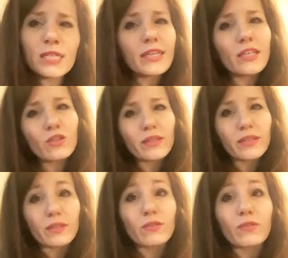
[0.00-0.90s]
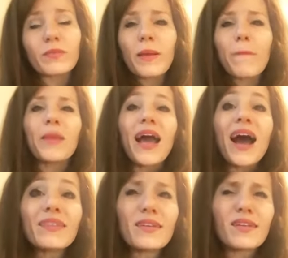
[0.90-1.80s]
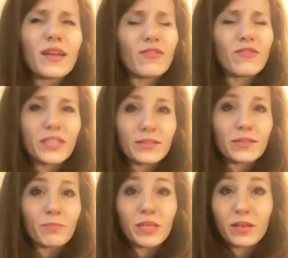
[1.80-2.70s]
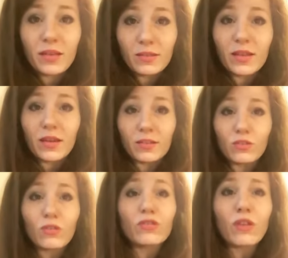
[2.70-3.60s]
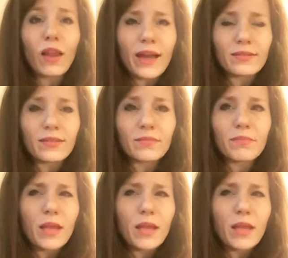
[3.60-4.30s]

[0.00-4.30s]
Cristo ha detto, beati gli afflitti perché saranno consolati,